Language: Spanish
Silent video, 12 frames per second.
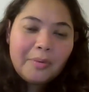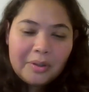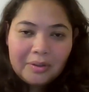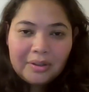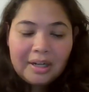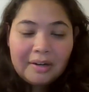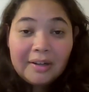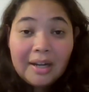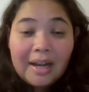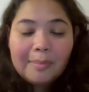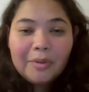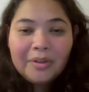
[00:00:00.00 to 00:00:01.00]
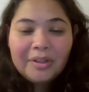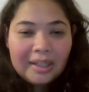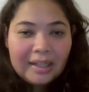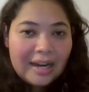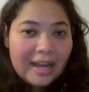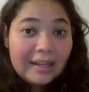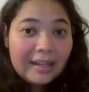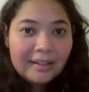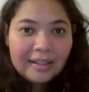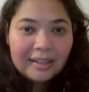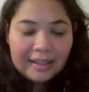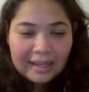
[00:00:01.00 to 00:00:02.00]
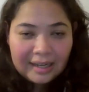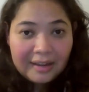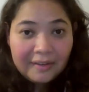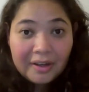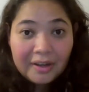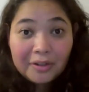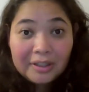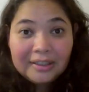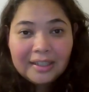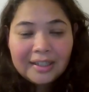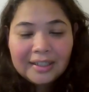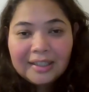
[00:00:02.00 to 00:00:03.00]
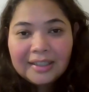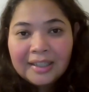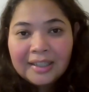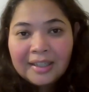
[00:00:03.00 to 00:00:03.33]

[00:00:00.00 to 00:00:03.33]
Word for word: cuando trabajamos en áreas que tienen que ver con Internet,